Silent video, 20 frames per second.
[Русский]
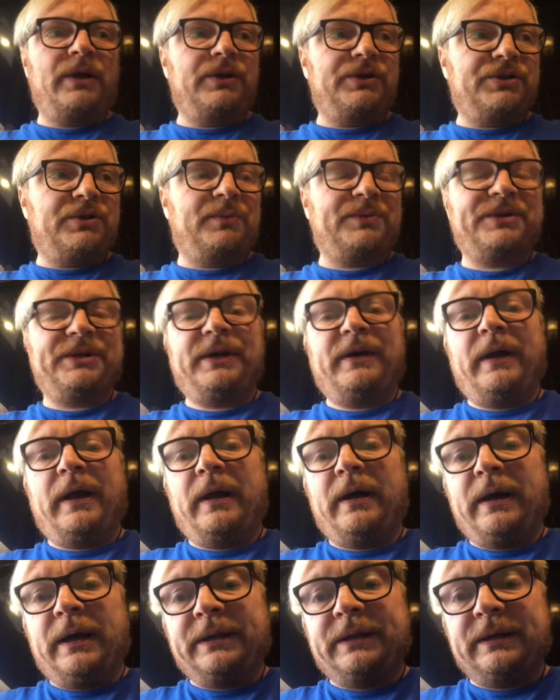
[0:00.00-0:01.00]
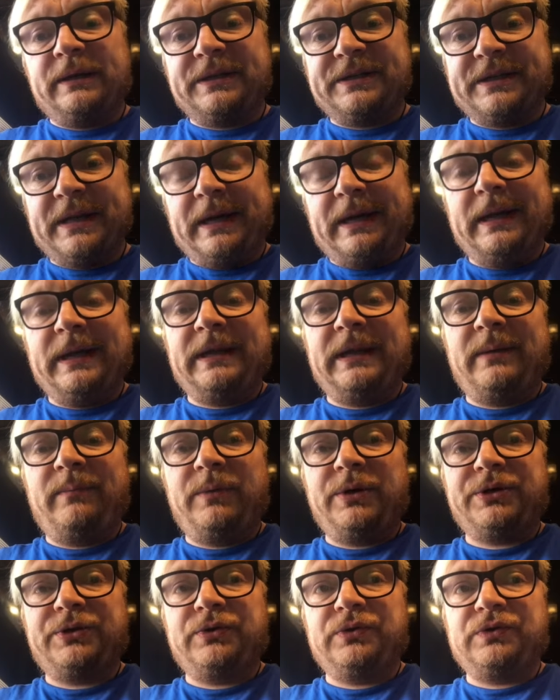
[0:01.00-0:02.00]
Собственно говоря, это расстояние
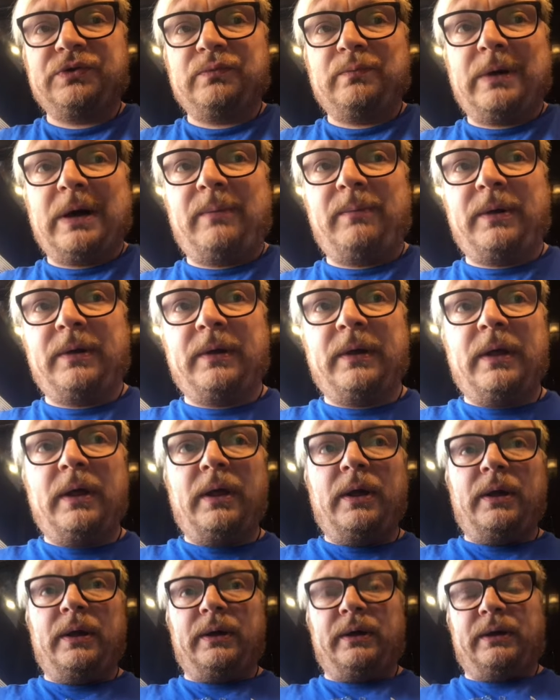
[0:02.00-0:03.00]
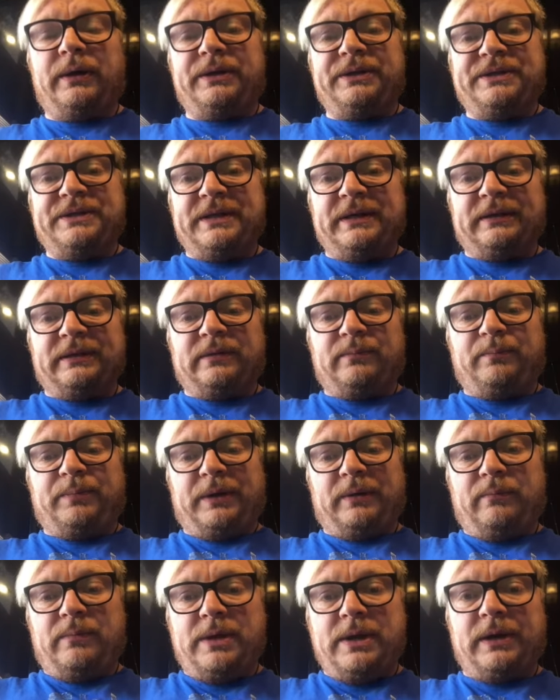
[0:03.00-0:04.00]
между зубами где-то
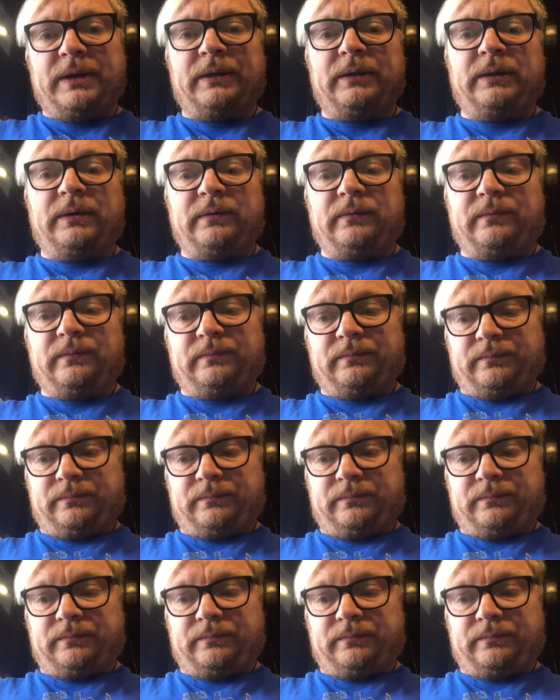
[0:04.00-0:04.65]
примерно